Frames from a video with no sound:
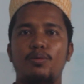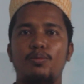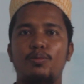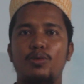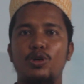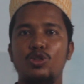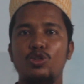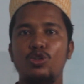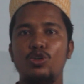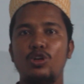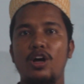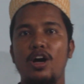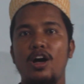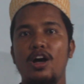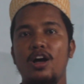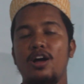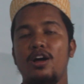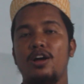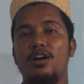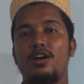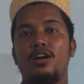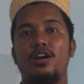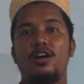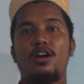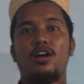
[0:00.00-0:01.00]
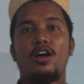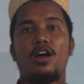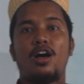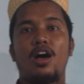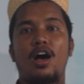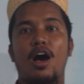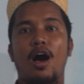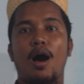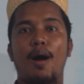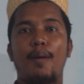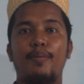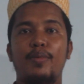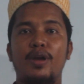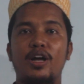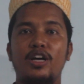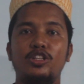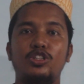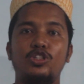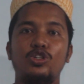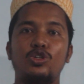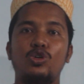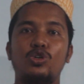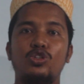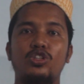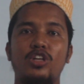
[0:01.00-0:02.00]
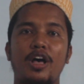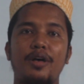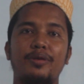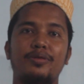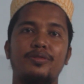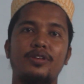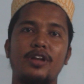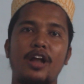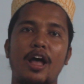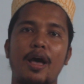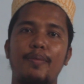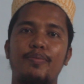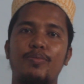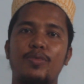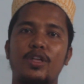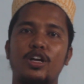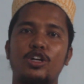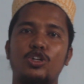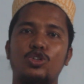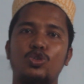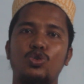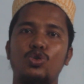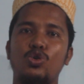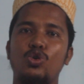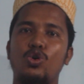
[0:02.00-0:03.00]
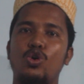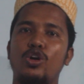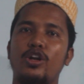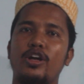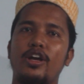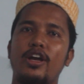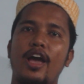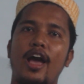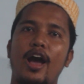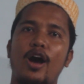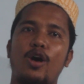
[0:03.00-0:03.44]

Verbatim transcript: বন্ধুরা আমরা জিরো সাবস্ক্রাইব থেকে শুরু করে